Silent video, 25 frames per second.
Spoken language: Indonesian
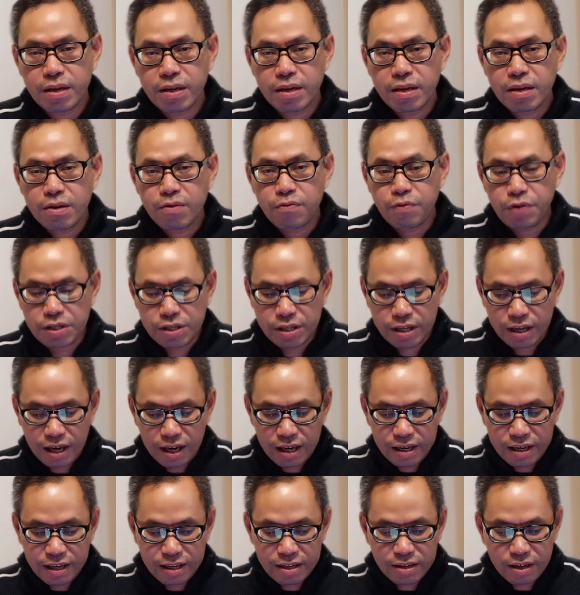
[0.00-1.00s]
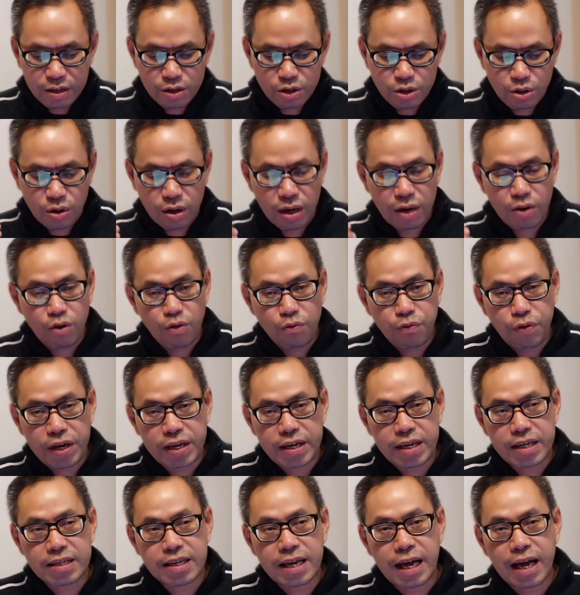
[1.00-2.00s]
Physically saudaraku
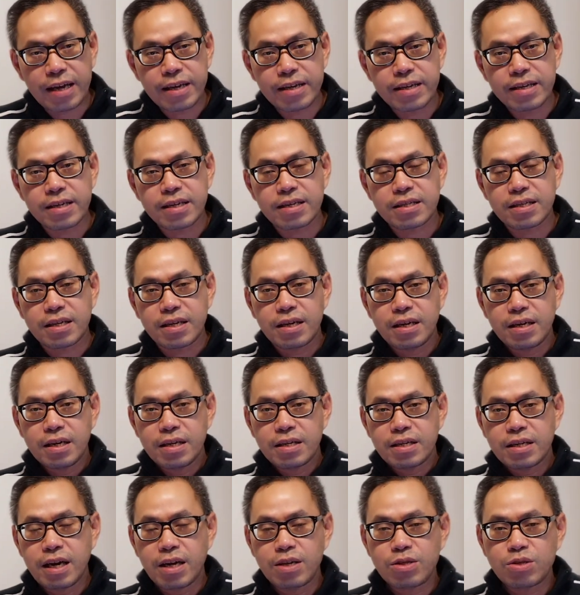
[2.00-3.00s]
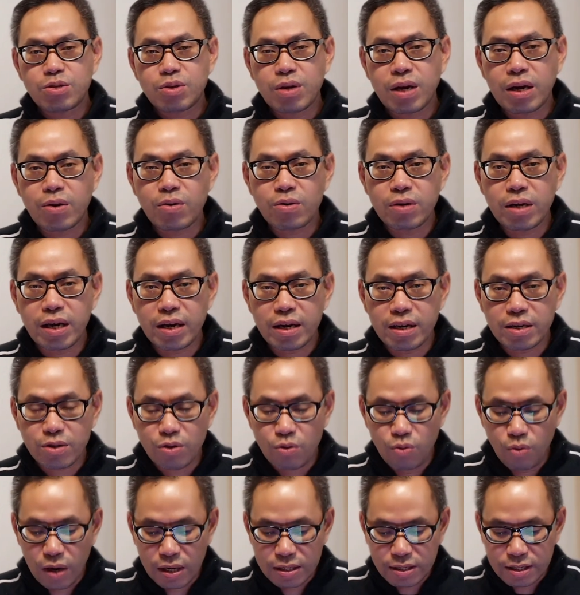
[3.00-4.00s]
very tired dan saudaraku yang
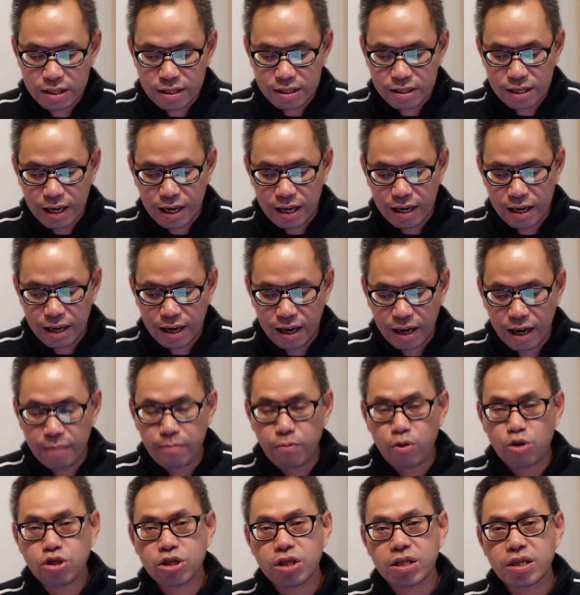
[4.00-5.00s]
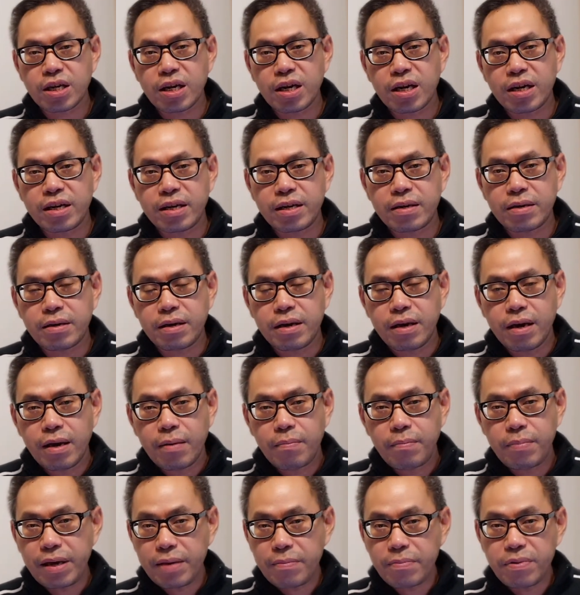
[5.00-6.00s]
kedua secara emotionally
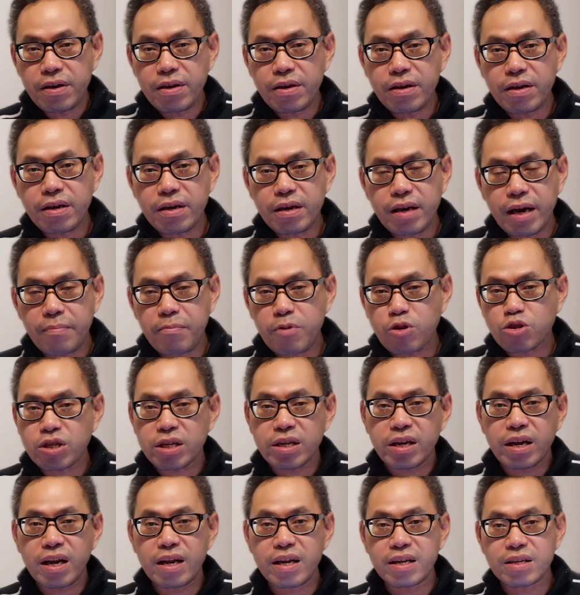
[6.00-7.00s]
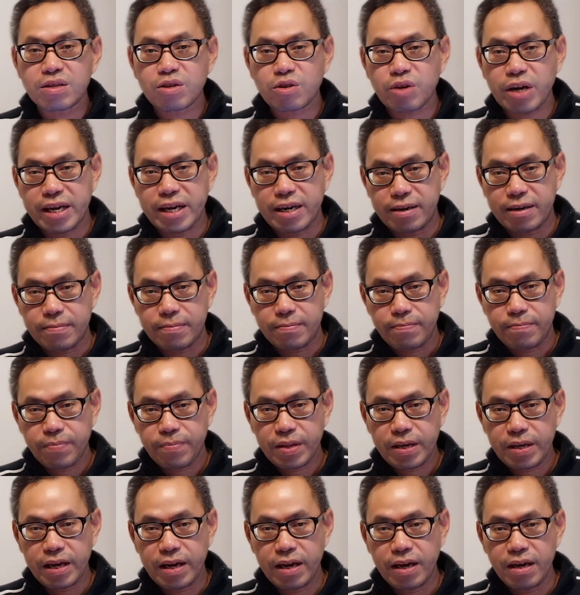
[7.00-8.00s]
maybe emotionally drained
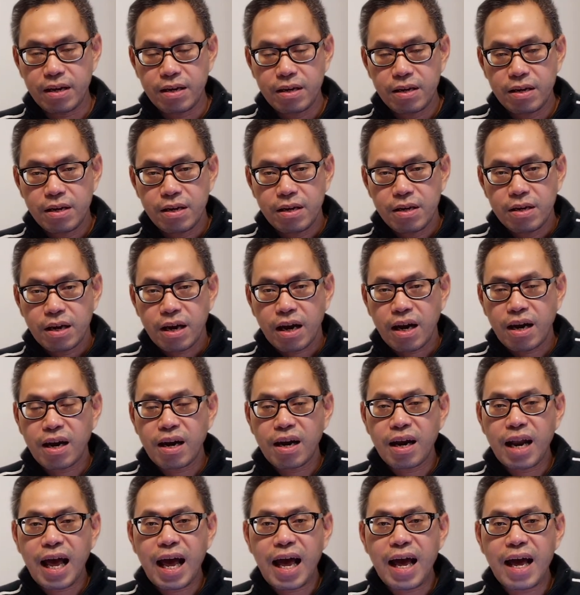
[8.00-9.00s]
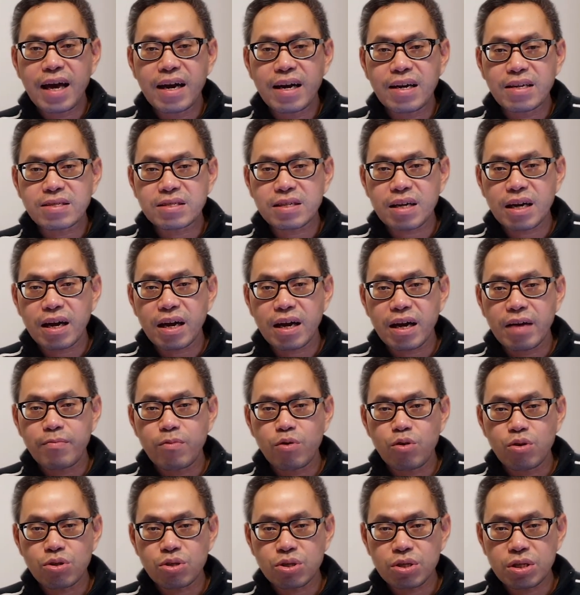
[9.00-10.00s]
ya. Kelelahan secara
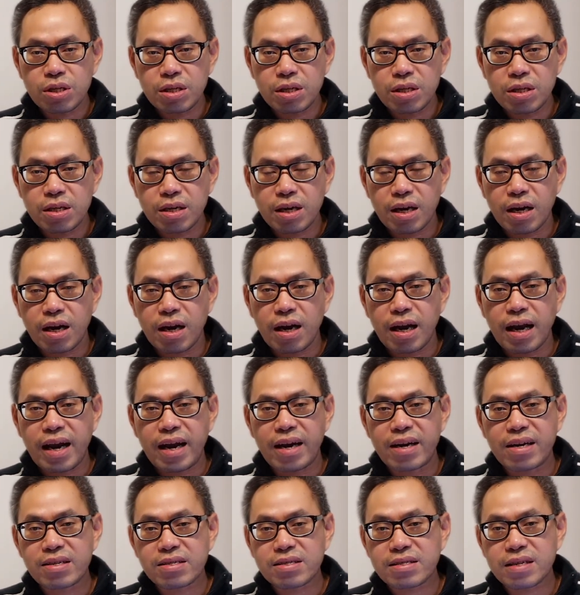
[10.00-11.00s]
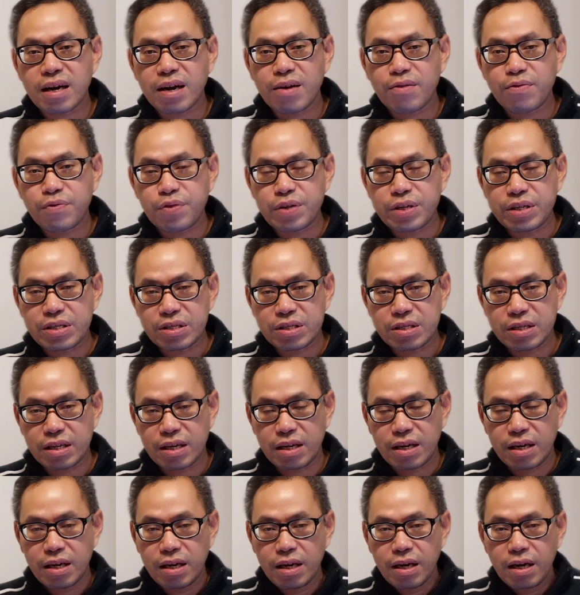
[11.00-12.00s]
emosi, kelelahan secara fisik.
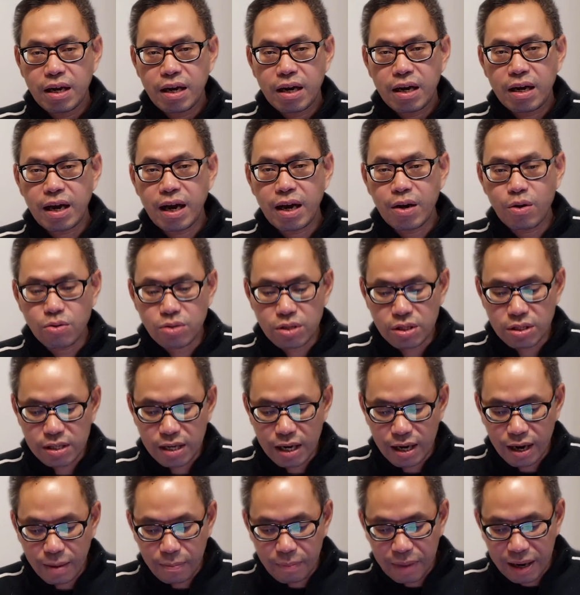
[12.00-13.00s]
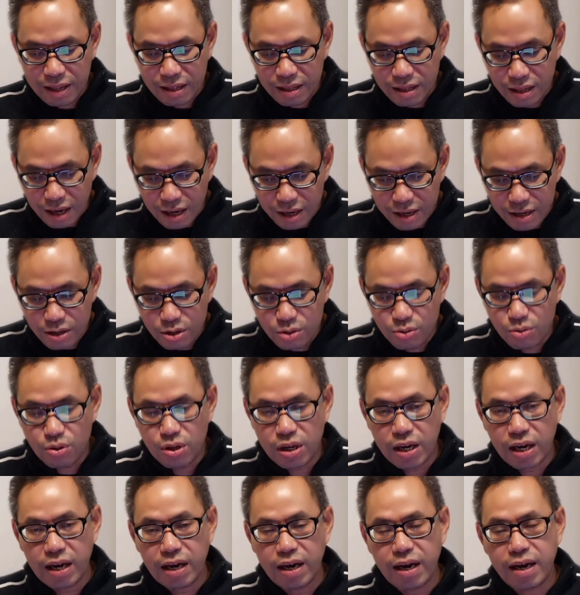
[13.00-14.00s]
Lalu secara mentally
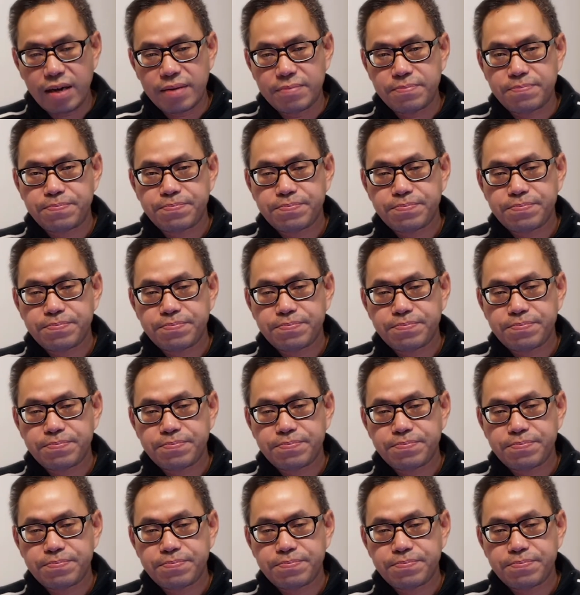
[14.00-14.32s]
juga